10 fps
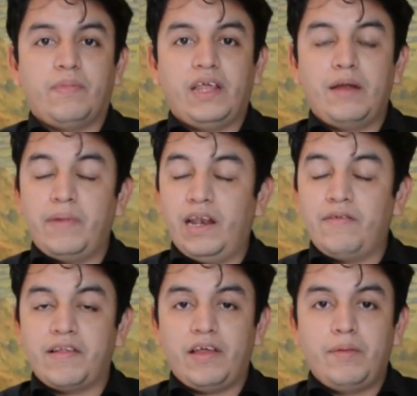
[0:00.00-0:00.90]
créanme, les
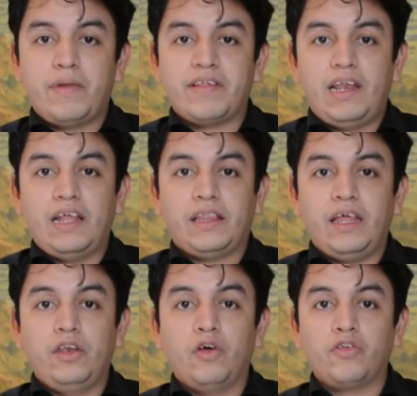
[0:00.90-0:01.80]
va a salir más
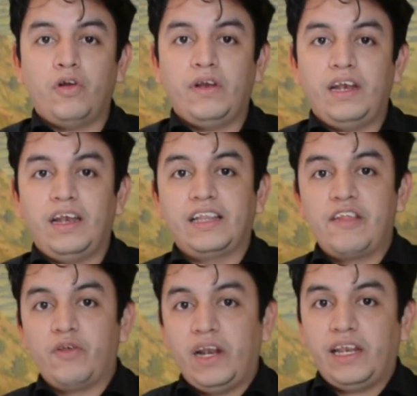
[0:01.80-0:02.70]
adelante, no solo en la
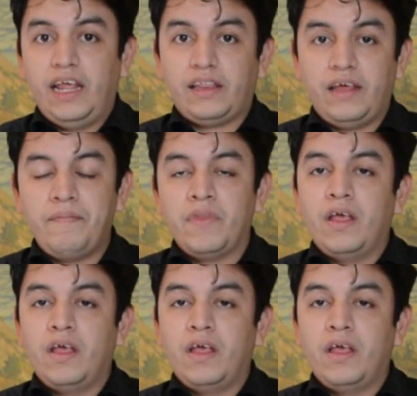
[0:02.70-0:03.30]
atención al cliente,